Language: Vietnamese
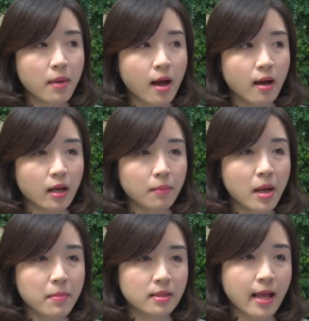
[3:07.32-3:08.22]
mà cái
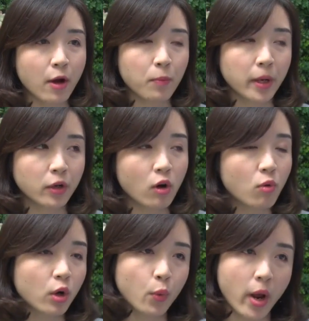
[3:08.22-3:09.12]
bề mặt da của mình nó
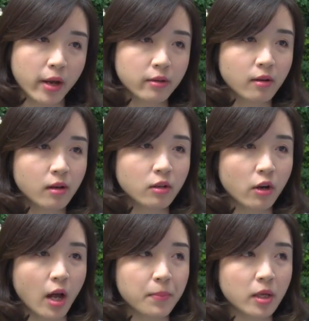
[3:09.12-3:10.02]
không còn khỏe nữa,
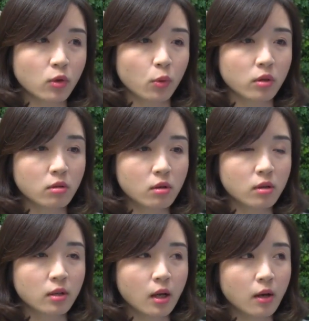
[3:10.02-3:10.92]
nó đã bị tổn
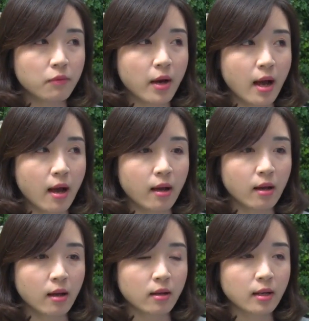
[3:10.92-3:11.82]
thương, và
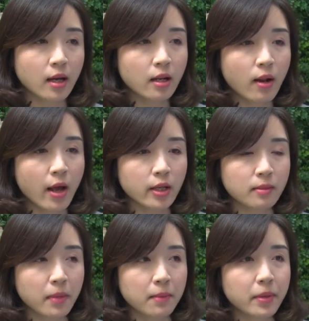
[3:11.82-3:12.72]
các cái loại
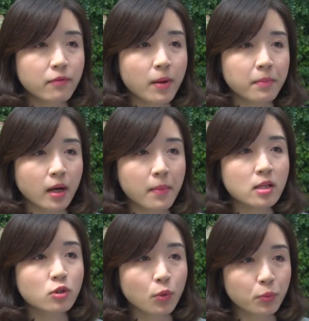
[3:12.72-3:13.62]
mà mỹ phẩm mà các
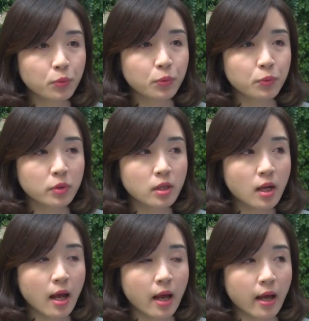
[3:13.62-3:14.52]
bạn dùng như
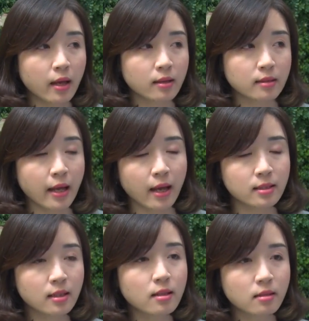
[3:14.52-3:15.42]
là hàng
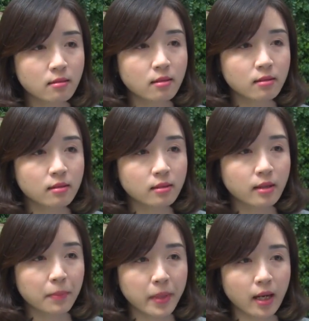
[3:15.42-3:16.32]
nhái trên thị trường,
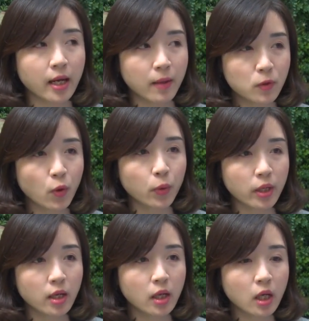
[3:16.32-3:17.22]
đặc biệt là kem trộn
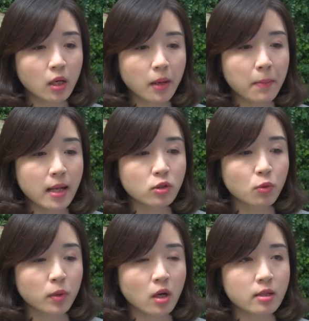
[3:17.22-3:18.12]
ấy, khi các bạn
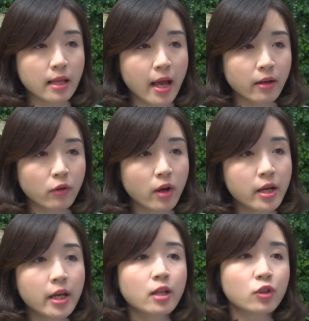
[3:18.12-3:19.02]
dùng một thời gian nó
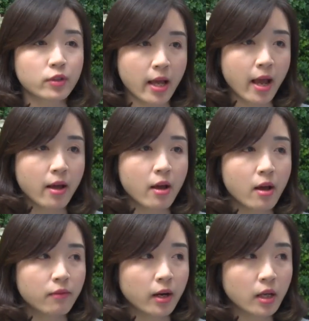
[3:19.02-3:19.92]
gây nghiện cho da,
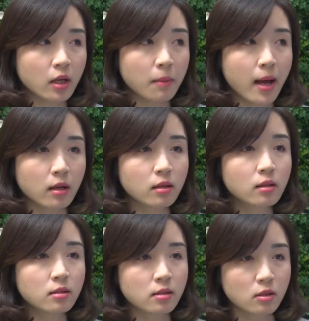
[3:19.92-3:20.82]
và khi các bạn
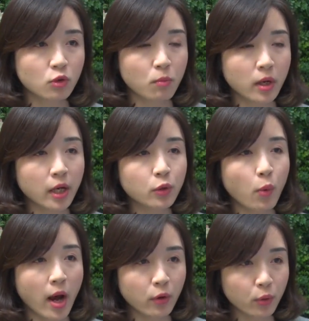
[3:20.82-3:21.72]
ngưng sử dụng một cách
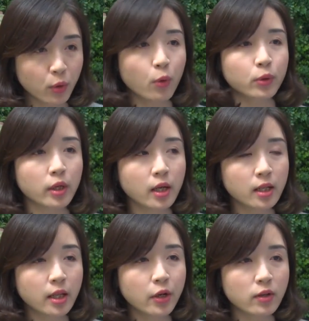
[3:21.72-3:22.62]
quá đột ngột
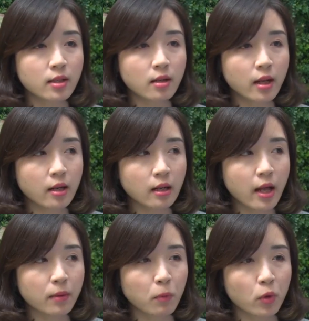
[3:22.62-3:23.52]
thì nó dẫn đến
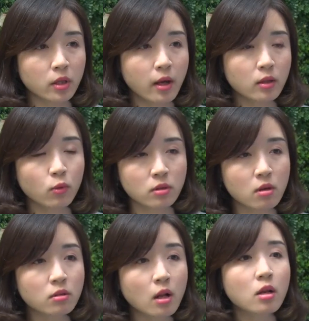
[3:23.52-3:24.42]
là một cái hệ tổn
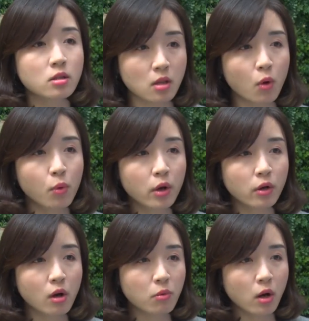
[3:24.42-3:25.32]
thương rất là sâu.
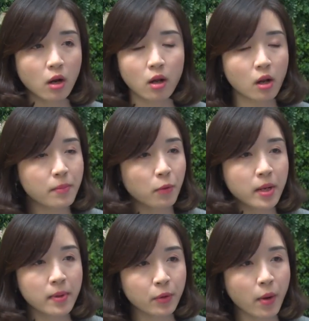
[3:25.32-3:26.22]
Nó không còn là lớp biểu
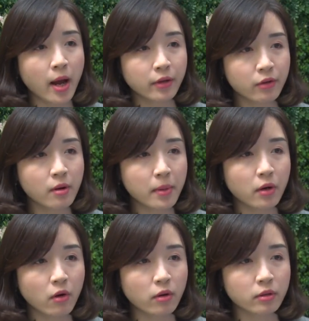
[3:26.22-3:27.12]
bì bên ngoài nữa mà
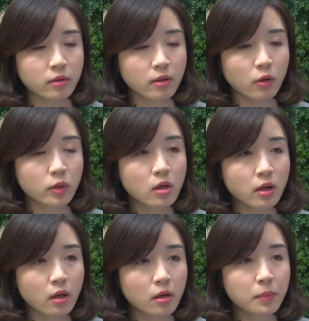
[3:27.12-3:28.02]
nó còn tổn
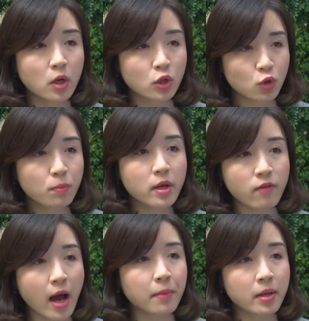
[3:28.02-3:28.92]
thương đến lớp trung
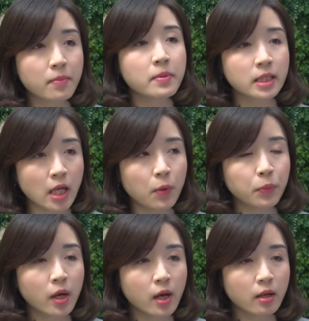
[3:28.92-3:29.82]
bì và hạ bì bên trong.
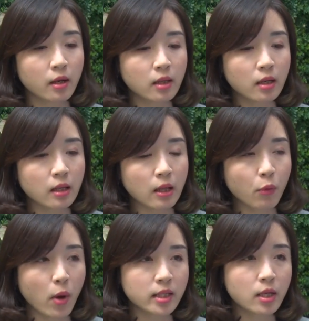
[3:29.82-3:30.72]
Đấy, thì cái
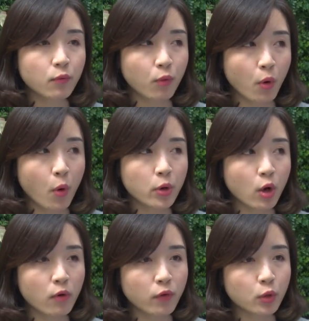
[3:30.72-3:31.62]
quá trình phục hồi
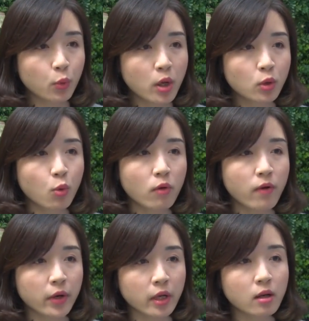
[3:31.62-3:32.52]
nó còn phải tùy
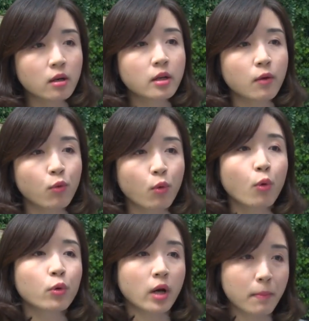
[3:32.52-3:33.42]
thuộc vào cái cơ địa phục
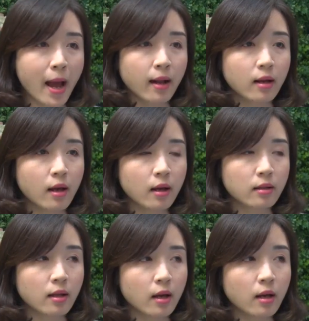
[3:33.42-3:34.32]
hồi của các bạn.
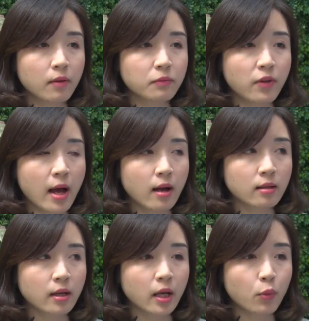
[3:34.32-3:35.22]
Đấy,
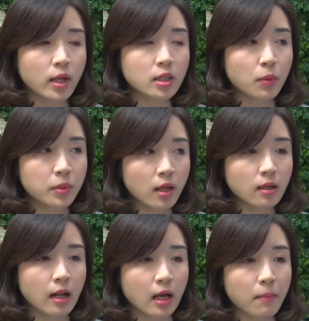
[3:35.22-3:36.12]
và cái quan trọng
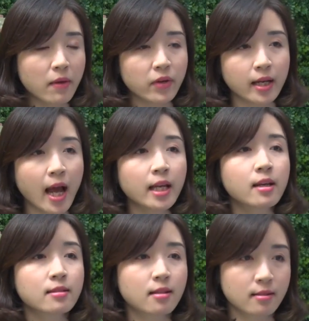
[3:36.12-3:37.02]
nhất là các bạn phải cai
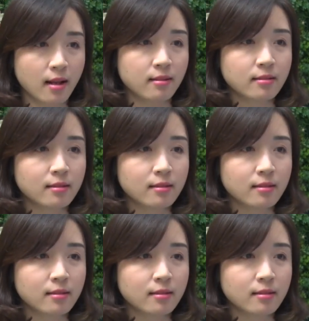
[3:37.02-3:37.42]
nghiện dần dần.